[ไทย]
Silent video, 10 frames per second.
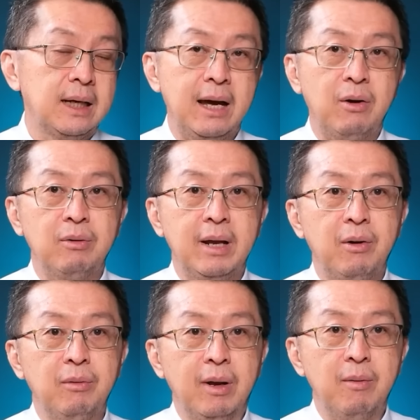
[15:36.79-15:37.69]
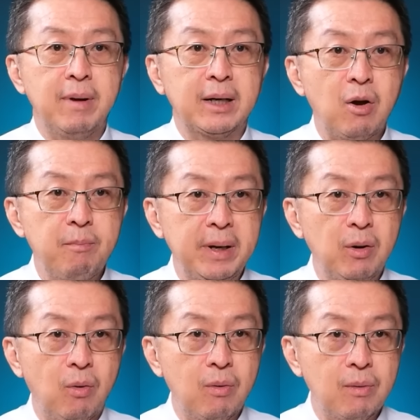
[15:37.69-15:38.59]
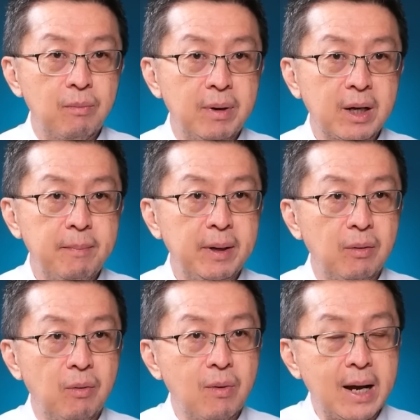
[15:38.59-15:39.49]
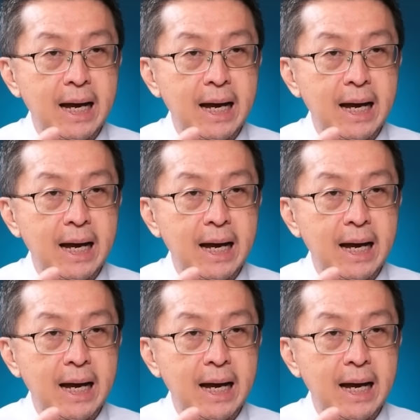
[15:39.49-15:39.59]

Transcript: แล้วแล้วแล้วมันก็เป็นอกมันก็เป็นโอ